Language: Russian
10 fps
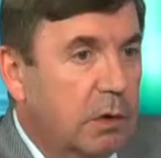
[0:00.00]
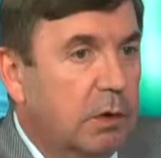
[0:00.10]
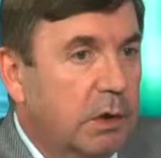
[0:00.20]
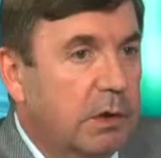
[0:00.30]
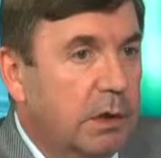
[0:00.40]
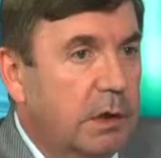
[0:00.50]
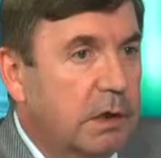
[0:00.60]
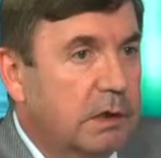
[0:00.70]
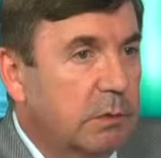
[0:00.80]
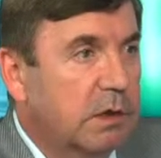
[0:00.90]
благодаря
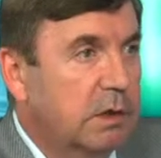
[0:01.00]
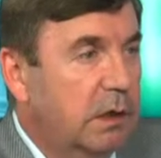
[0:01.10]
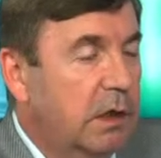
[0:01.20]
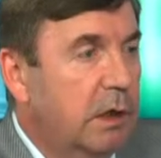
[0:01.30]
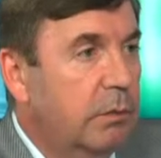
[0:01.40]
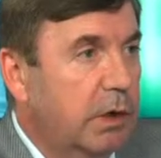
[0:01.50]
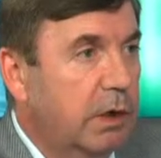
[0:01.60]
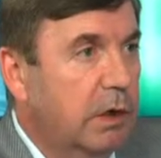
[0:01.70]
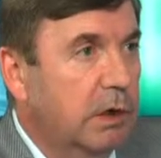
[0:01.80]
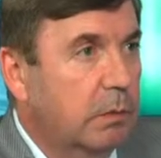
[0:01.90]
этим национальным
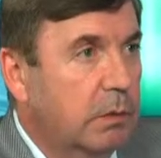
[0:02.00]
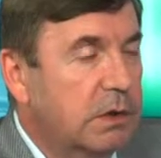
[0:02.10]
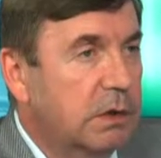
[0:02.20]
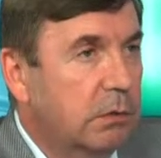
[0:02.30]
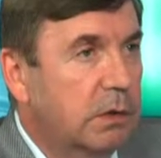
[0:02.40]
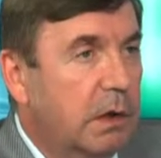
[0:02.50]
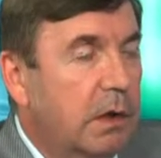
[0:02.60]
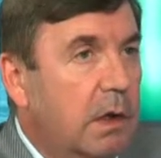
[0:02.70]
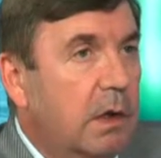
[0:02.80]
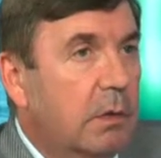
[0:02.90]
проектам мы сегодня
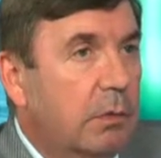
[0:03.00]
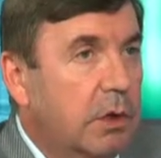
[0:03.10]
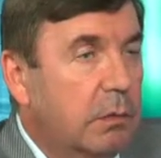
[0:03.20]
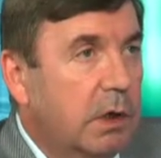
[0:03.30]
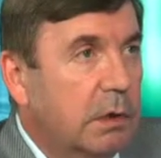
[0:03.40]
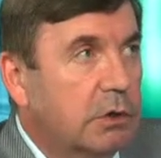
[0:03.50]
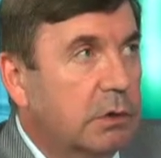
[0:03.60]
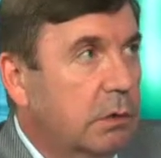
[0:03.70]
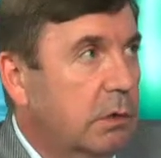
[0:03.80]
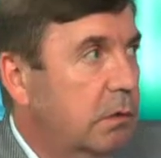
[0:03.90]
понимаем,
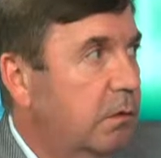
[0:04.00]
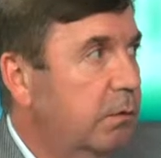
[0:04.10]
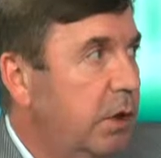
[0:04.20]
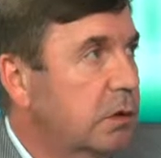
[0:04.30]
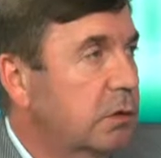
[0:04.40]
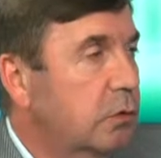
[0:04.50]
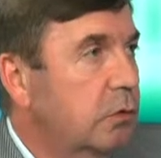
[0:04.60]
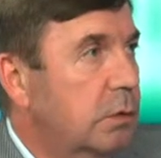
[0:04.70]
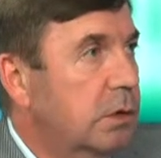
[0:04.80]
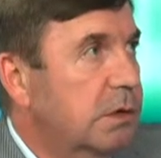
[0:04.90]
что в
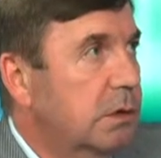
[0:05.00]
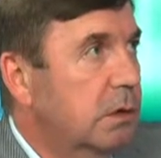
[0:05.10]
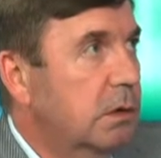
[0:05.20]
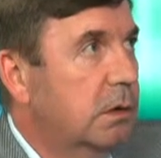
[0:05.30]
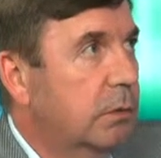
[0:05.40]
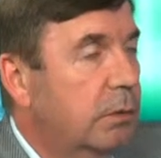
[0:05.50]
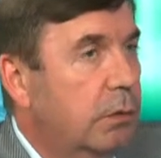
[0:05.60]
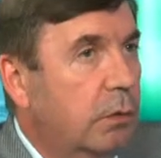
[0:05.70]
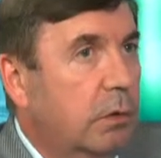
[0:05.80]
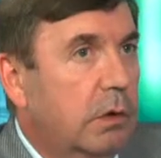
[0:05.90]
Брянскую область
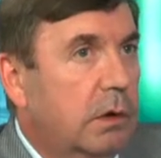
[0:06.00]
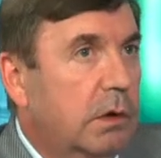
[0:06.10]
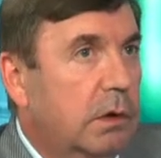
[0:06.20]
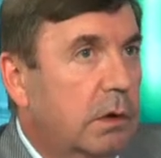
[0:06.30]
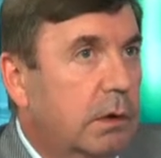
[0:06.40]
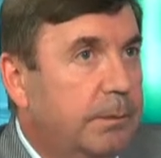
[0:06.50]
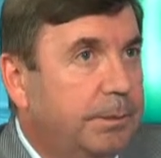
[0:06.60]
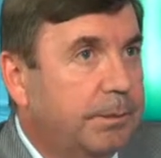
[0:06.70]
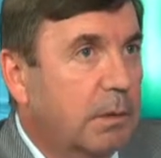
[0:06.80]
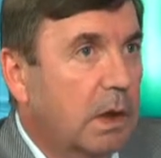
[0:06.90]
по
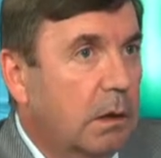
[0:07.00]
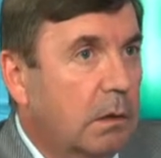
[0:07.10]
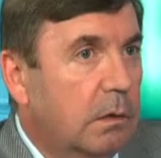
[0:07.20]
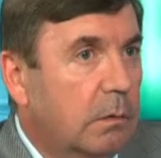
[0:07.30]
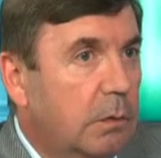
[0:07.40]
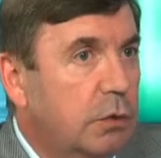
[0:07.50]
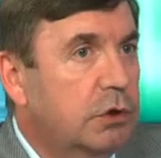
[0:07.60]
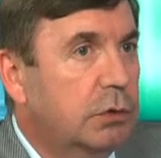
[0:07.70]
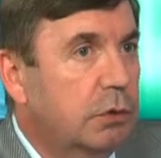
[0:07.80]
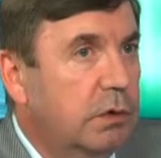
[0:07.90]

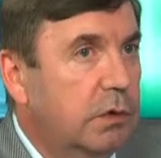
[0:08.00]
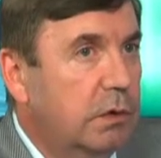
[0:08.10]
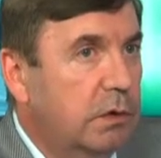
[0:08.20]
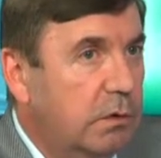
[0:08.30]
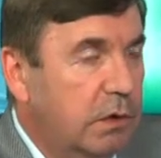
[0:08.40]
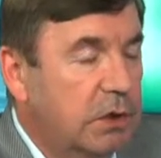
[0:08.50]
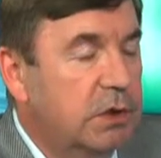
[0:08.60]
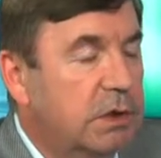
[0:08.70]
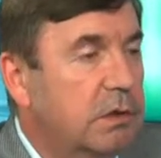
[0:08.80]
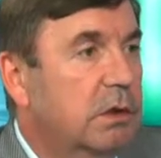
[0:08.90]
бюджету
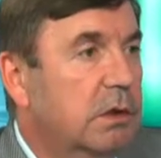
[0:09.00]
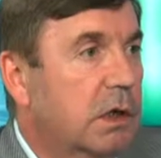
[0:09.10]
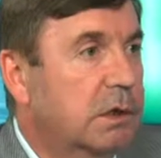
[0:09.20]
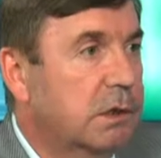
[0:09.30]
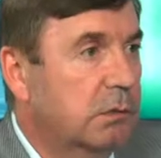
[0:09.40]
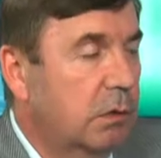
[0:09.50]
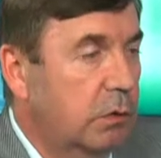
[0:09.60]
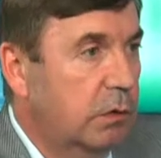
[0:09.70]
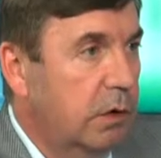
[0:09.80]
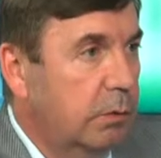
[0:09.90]
2019
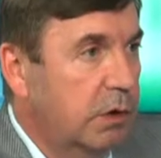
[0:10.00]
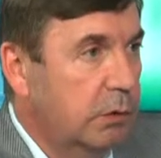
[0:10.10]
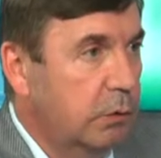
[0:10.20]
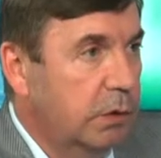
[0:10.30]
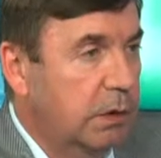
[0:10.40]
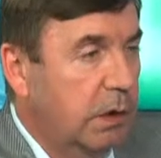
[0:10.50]
года поступит